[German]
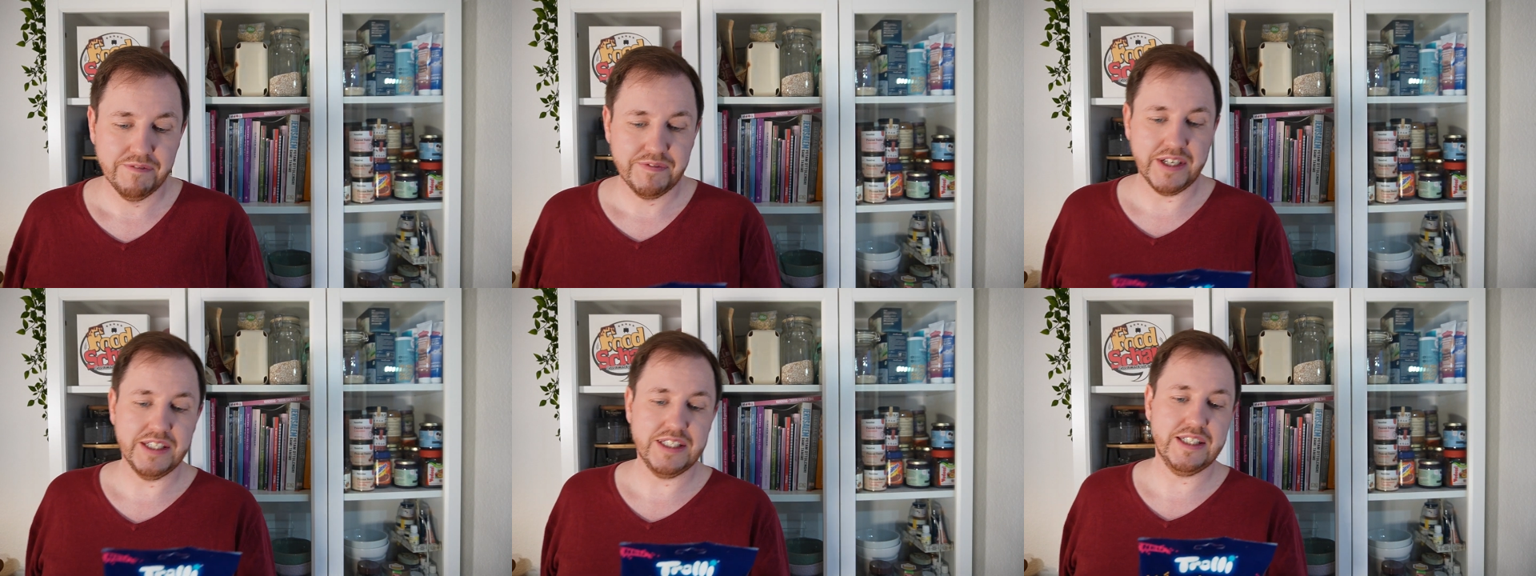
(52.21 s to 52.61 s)

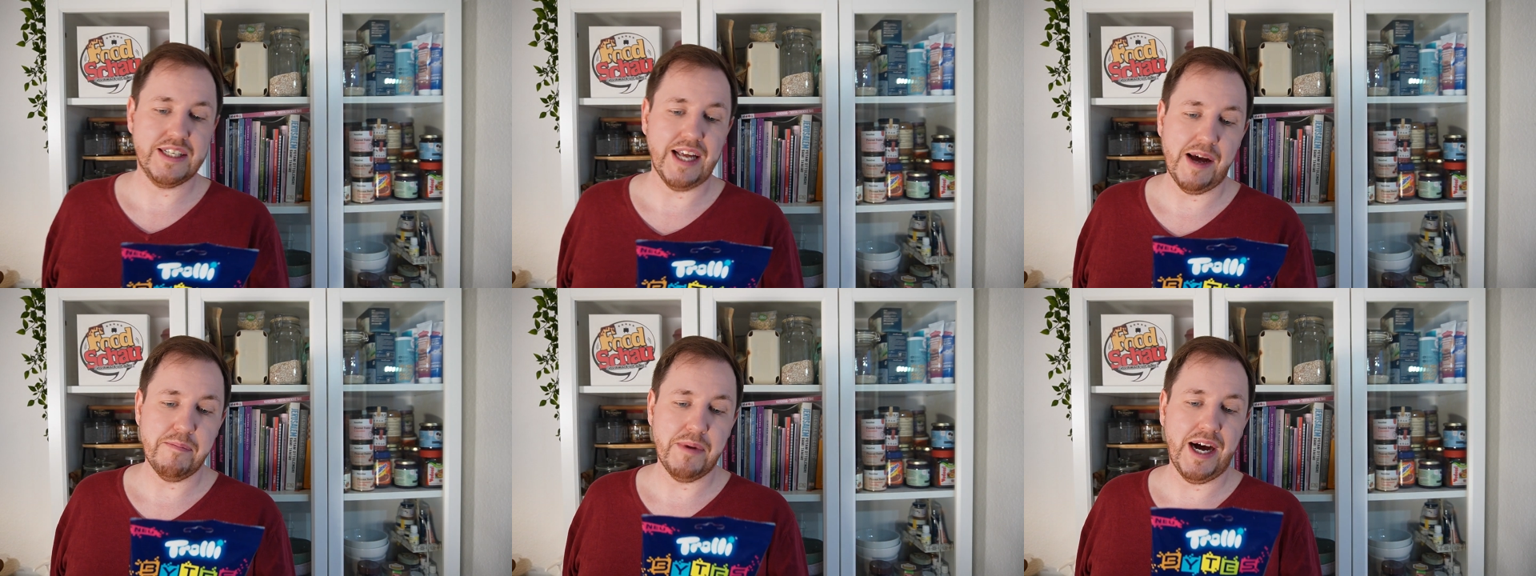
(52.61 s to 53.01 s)
Denn es ist
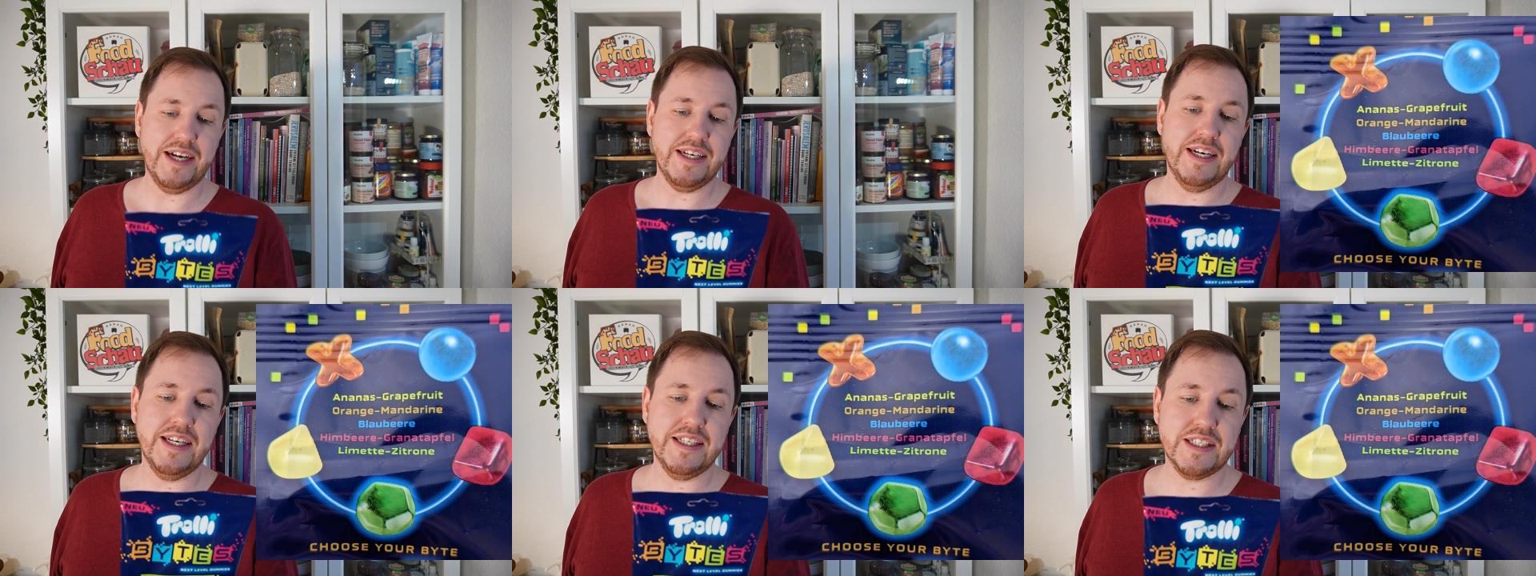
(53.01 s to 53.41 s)
einmal
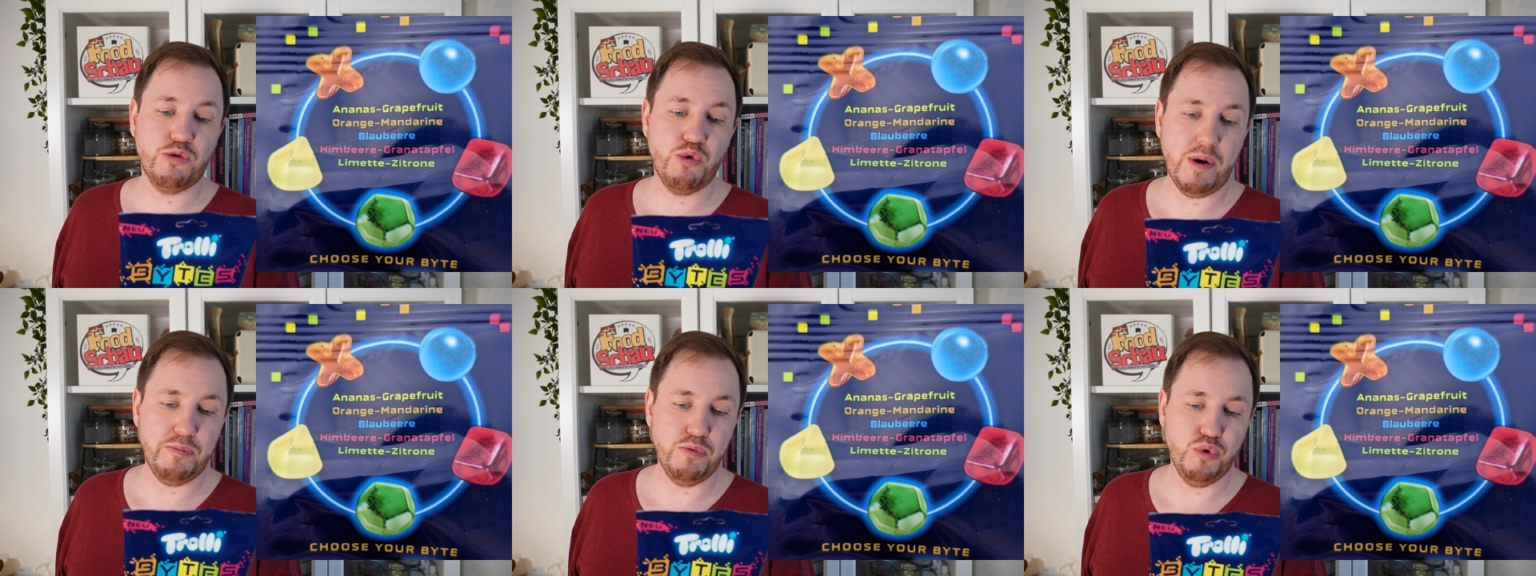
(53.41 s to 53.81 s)
Ananas,
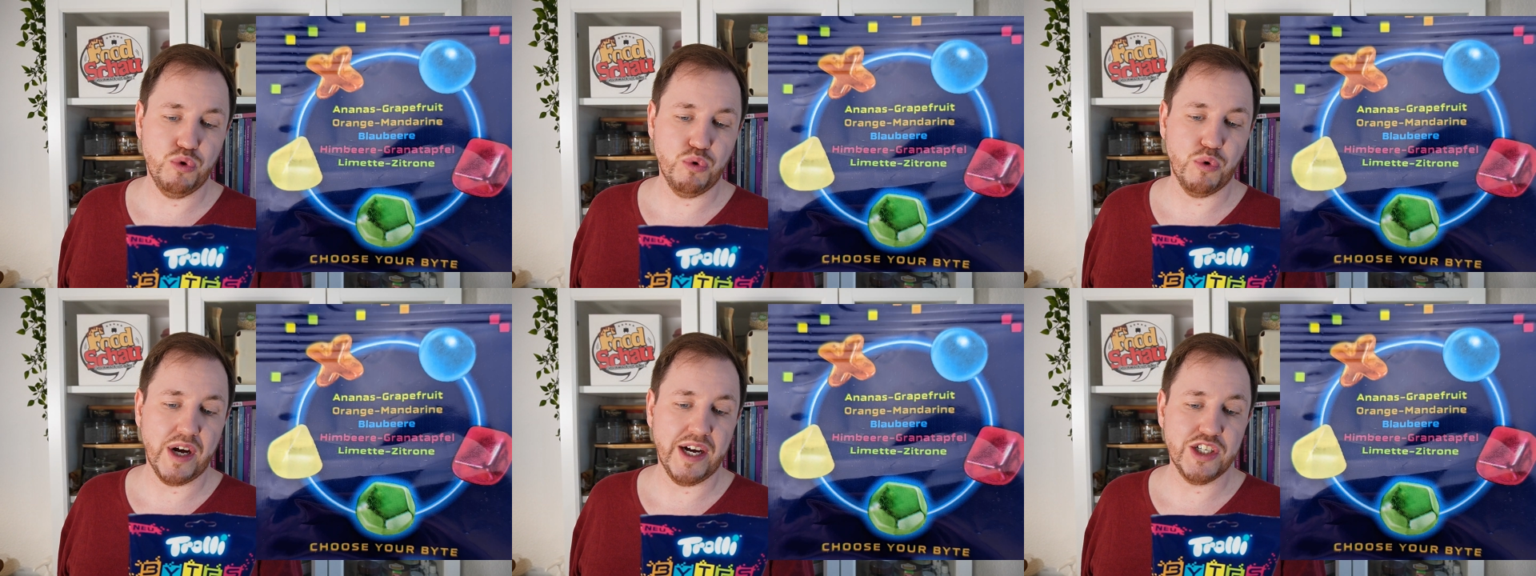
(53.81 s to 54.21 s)
Grapefruit,
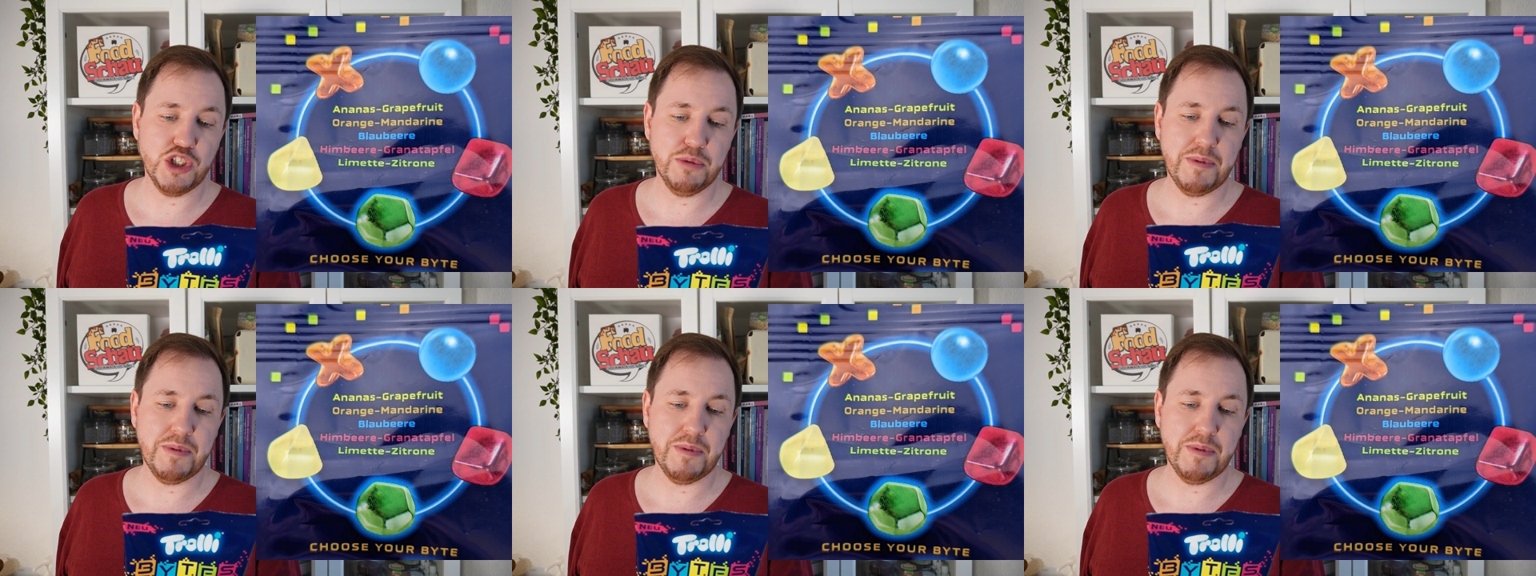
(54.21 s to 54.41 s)
Orange,